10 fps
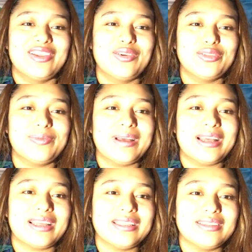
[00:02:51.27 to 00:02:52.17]

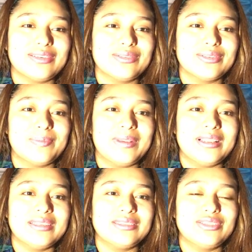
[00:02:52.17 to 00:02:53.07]
Goodbye, good
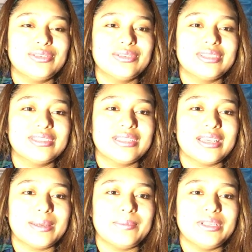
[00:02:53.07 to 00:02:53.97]
bliss, you,
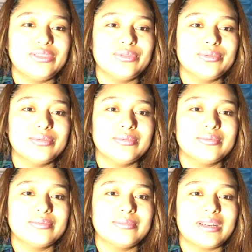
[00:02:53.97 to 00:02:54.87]
dice Me Too,
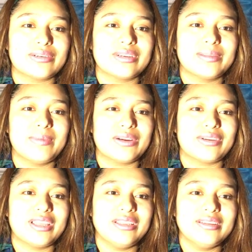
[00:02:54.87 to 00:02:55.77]

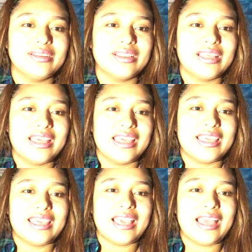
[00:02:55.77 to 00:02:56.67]
Marroquín.
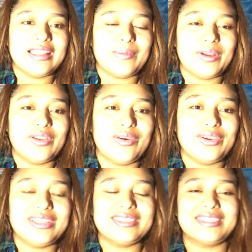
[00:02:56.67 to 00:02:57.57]
¿Qué hay de bueno
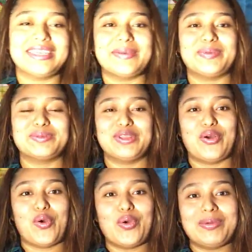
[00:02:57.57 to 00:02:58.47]
hoy? Dice, pues
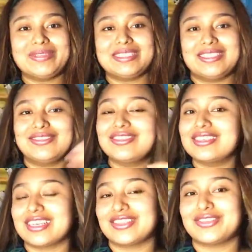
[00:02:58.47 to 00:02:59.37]
bueno, hoy vamos a hacer
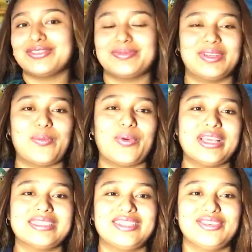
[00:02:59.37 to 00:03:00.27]
un reto. Bueno,
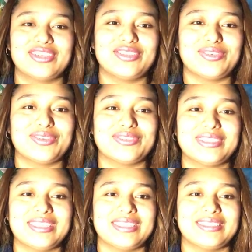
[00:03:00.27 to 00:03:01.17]
voy a hacer un reto con
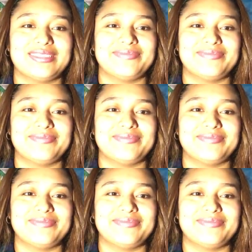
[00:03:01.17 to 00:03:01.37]
ustedes.